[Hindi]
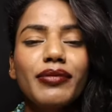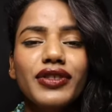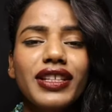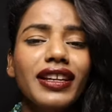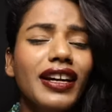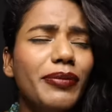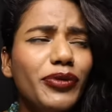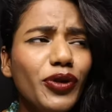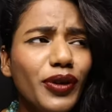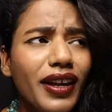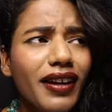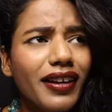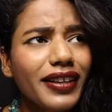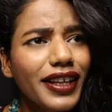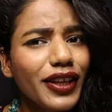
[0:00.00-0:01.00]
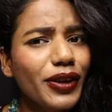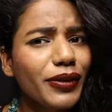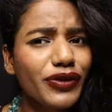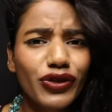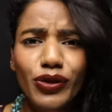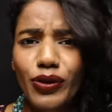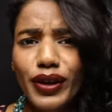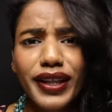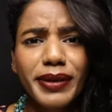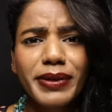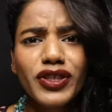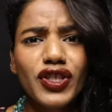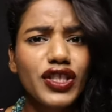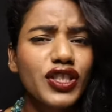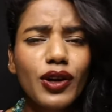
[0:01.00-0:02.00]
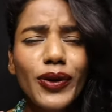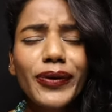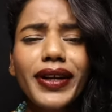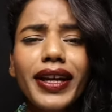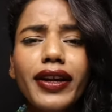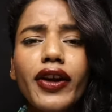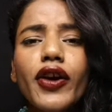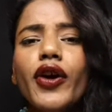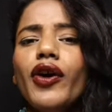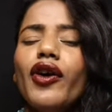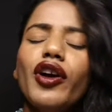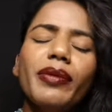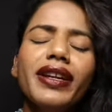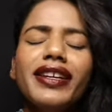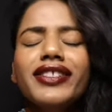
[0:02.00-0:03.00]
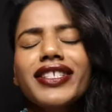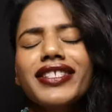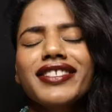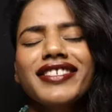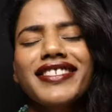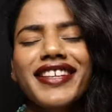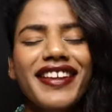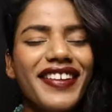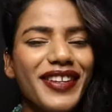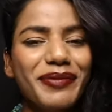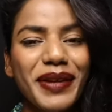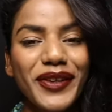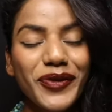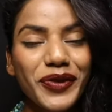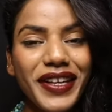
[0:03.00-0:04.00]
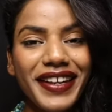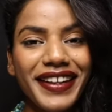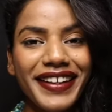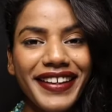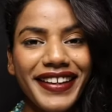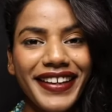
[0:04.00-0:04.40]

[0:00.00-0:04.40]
मुझे लगा आप तो क्या ये थोड़े दिन में चेंज कर लूँगी और बड़े अच्छे अच्छे से ईयर पहनूंगी